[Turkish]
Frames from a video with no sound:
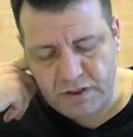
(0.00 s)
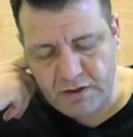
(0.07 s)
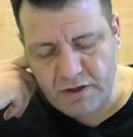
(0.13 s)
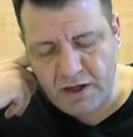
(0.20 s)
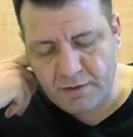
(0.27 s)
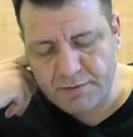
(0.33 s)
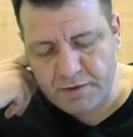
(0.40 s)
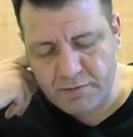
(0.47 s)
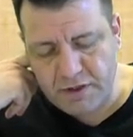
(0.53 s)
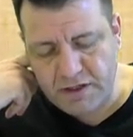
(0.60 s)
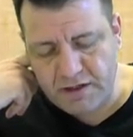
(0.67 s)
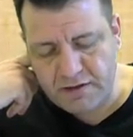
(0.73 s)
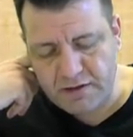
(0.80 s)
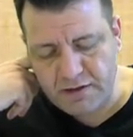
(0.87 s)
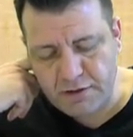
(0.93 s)
Ne yaptım
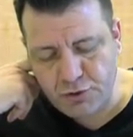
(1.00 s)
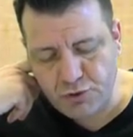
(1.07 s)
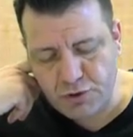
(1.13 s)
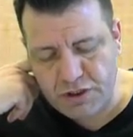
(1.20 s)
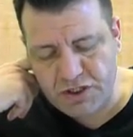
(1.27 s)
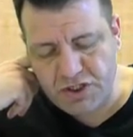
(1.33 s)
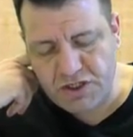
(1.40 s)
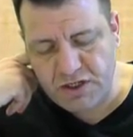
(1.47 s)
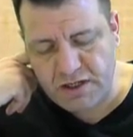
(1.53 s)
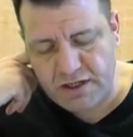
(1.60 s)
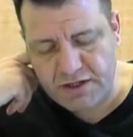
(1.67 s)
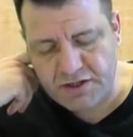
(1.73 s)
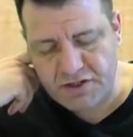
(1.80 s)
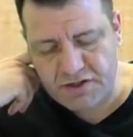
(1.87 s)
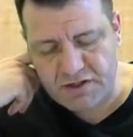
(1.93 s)
dikkat edin? Şu
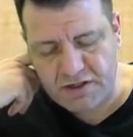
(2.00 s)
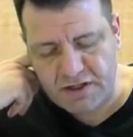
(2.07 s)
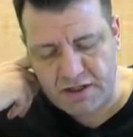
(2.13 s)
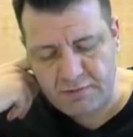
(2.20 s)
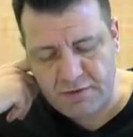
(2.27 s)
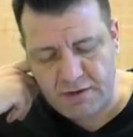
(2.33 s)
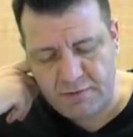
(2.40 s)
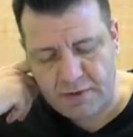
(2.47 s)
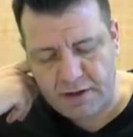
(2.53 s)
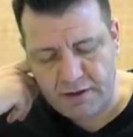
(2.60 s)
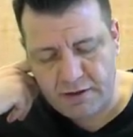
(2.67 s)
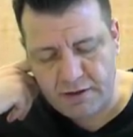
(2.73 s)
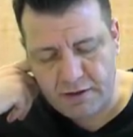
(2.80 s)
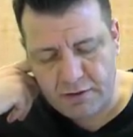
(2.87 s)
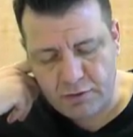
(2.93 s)
yeşille çizdiğim değil mi?
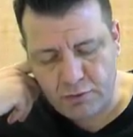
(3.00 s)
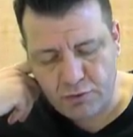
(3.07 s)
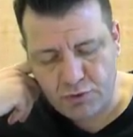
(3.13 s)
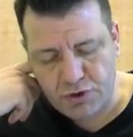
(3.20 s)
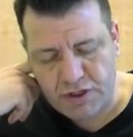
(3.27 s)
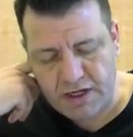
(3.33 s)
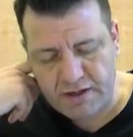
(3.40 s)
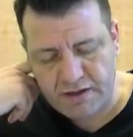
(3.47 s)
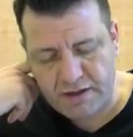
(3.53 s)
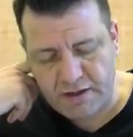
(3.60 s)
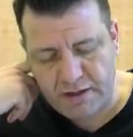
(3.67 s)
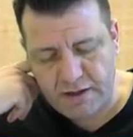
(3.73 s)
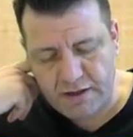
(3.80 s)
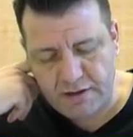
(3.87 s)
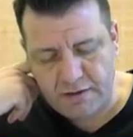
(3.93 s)

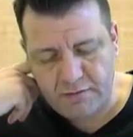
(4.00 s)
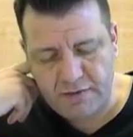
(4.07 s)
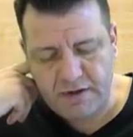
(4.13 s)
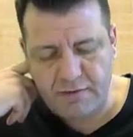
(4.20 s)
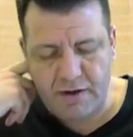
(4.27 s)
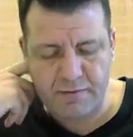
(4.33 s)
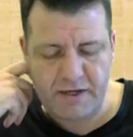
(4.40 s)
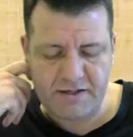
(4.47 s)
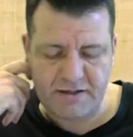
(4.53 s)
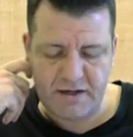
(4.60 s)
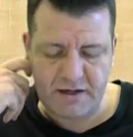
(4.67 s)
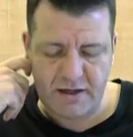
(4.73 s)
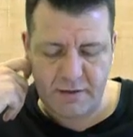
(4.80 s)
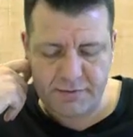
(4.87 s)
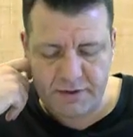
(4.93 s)
üçgende temel
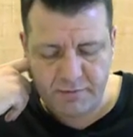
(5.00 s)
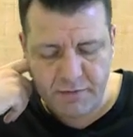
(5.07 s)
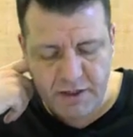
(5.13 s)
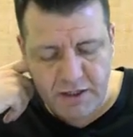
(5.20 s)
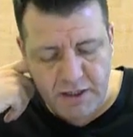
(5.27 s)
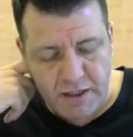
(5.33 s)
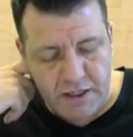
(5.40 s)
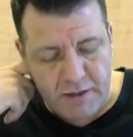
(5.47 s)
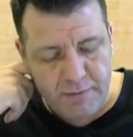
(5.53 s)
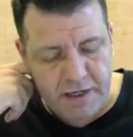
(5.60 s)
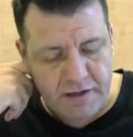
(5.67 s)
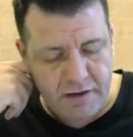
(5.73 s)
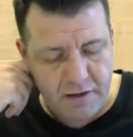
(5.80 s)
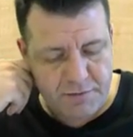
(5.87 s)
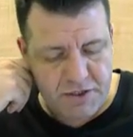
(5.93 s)
benzerlik yaptım. E
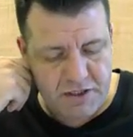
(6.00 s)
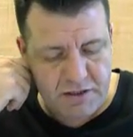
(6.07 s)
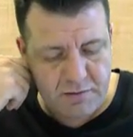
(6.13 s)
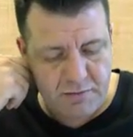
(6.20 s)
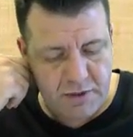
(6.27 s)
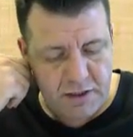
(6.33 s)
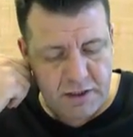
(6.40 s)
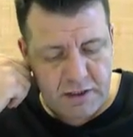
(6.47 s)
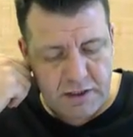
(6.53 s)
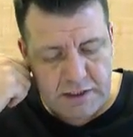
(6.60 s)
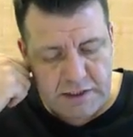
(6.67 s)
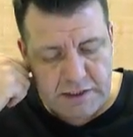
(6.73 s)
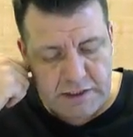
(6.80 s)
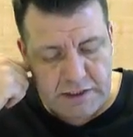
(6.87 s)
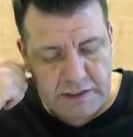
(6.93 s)
ben ne yapacaktım? E,
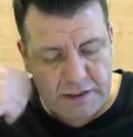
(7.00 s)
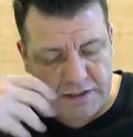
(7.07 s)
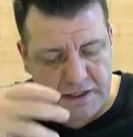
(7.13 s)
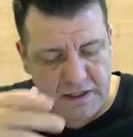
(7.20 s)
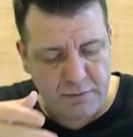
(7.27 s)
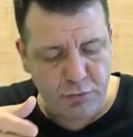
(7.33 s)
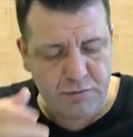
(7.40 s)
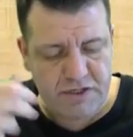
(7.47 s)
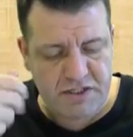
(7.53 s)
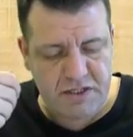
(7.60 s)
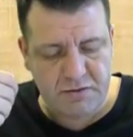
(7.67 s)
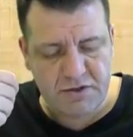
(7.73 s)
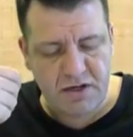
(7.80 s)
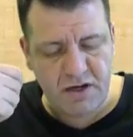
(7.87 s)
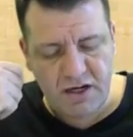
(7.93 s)
R'yi bulmak
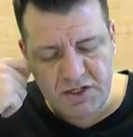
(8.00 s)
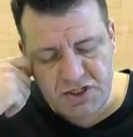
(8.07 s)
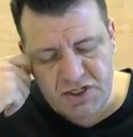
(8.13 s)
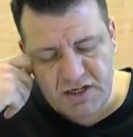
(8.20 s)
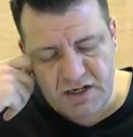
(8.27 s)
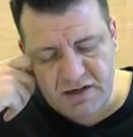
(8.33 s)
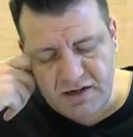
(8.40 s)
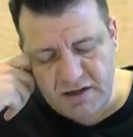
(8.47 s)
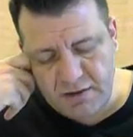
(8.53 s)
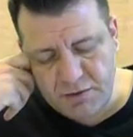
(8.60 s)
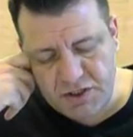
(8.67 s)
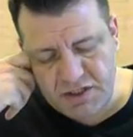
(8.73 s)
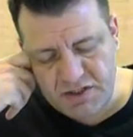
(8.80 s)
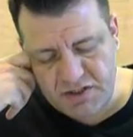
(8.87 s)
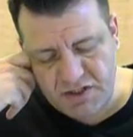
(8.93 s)
istediğim için H yerine R ile bir
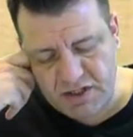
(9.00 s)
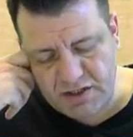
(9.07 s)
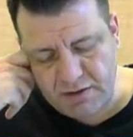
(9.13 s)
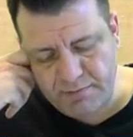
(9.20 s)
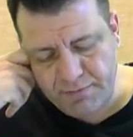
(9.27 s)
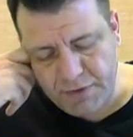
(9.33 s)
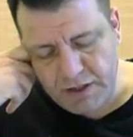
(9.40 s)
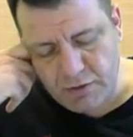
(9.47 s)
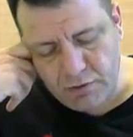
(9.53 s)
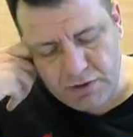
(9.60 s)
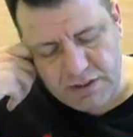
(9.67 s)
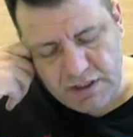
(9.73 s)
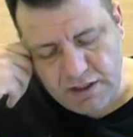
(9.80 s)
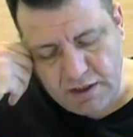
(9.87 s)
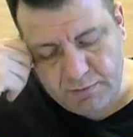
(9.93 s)
şey yazacaktım. O
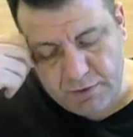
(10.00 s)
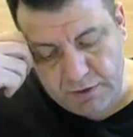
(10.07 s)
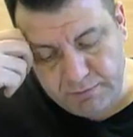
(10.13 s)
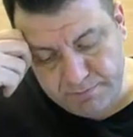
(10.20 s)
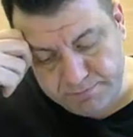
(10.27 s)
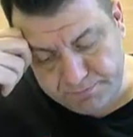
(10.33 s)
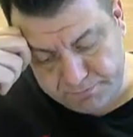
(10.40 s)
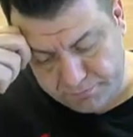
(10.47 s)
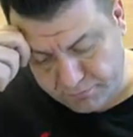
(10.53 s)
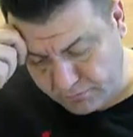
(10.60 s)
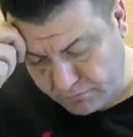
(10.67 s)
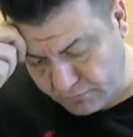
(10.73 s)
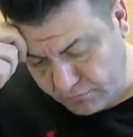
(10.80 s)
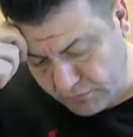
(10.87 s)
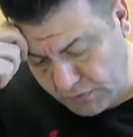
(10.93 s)
zaman ne yapalım?
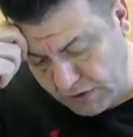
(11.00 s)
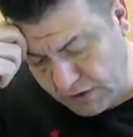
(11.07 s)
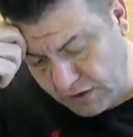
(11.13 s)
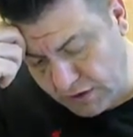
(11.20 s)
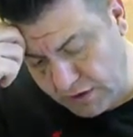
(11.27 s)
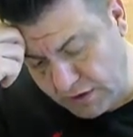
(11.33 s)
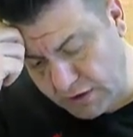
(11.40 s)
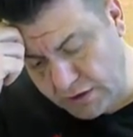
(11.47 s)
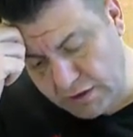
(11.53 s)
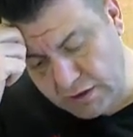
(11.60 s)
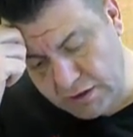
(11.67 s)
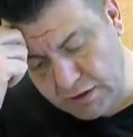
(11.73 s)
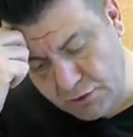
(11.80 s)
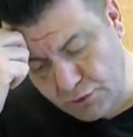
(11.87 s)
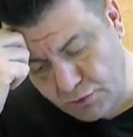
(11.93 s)
E,
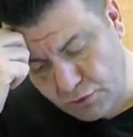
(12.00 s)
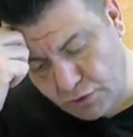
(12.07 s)
şu